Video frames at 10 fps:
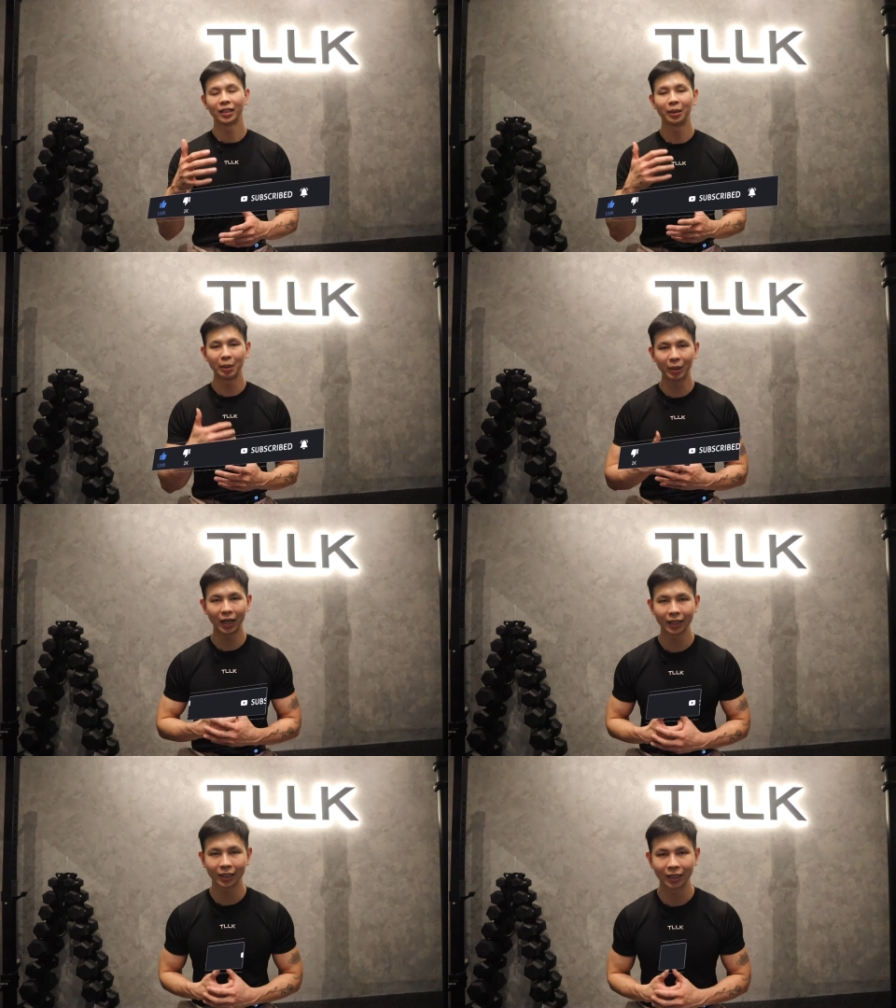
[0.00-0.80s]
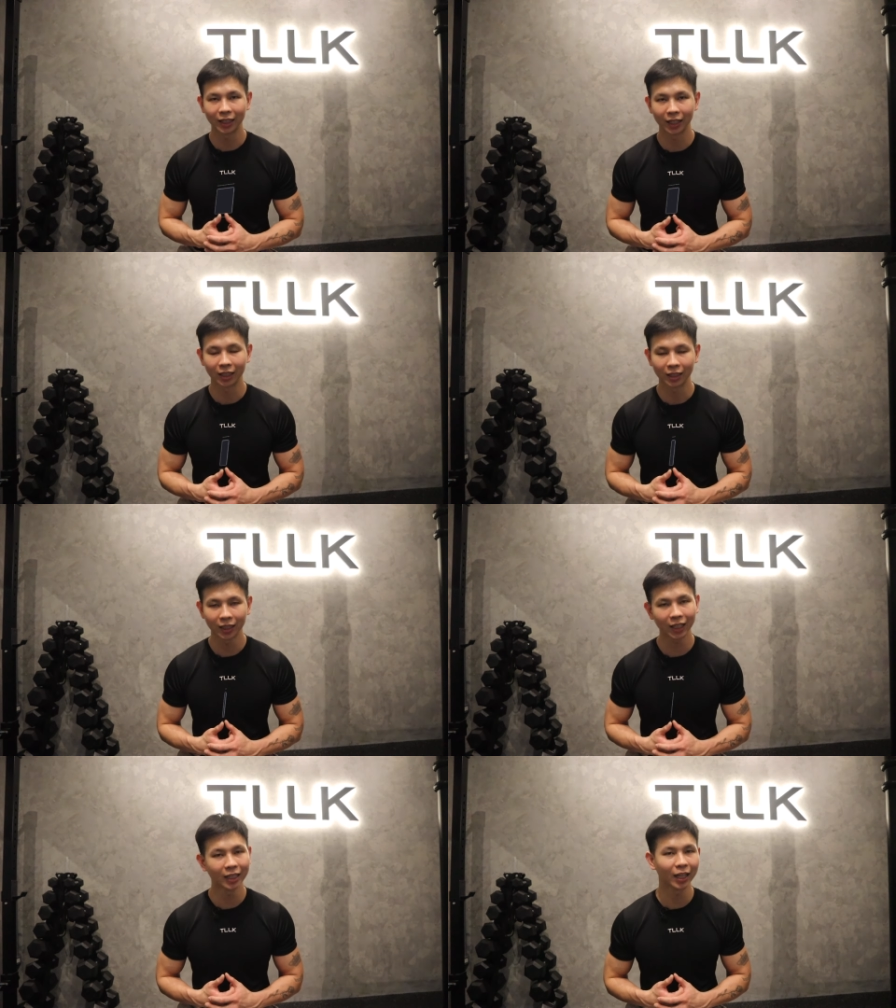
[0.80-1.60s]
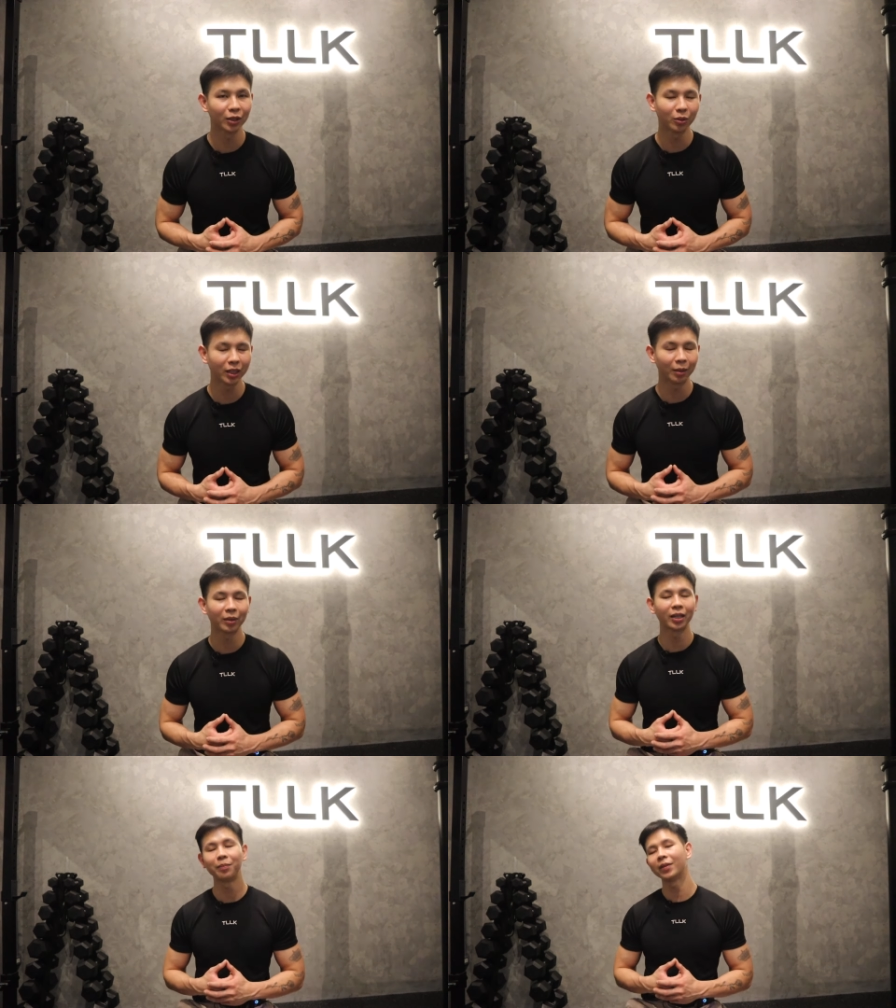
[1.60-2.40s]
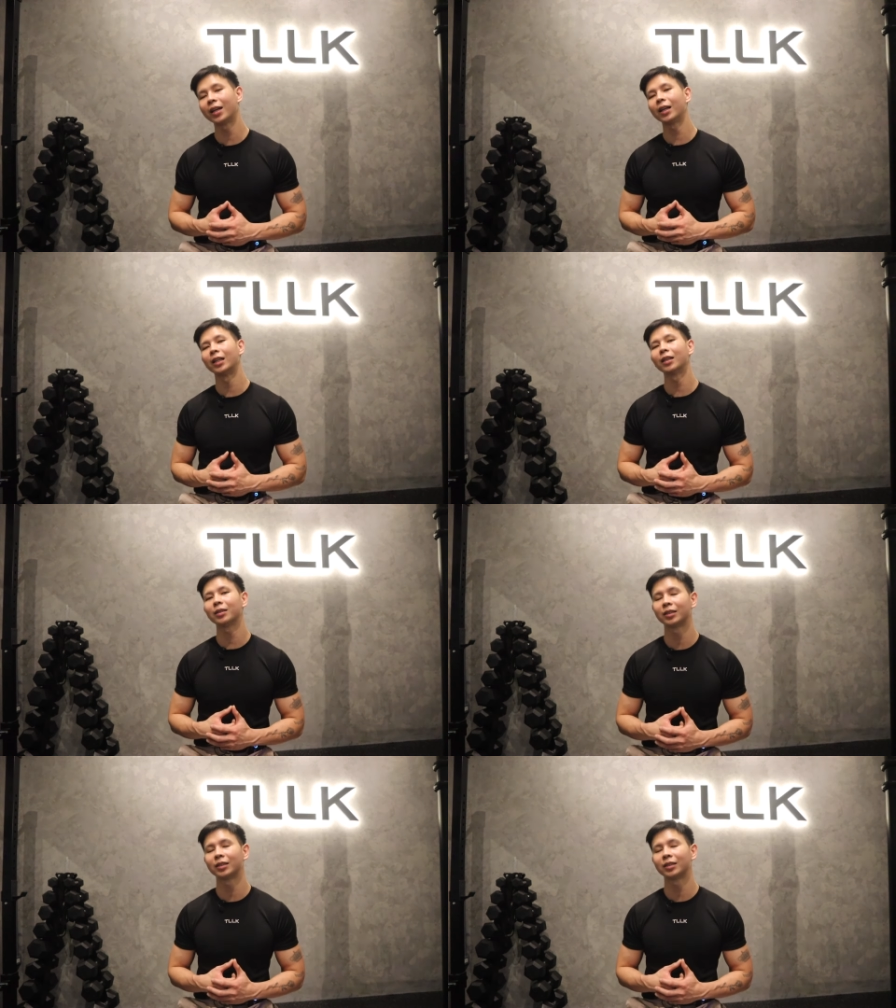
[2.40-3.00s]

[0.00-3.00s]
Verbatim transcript: ได้ไม่พลาดกันนั่นเองนะ ถ้าใครอยากให้ต้นทำคลิปหน้านะ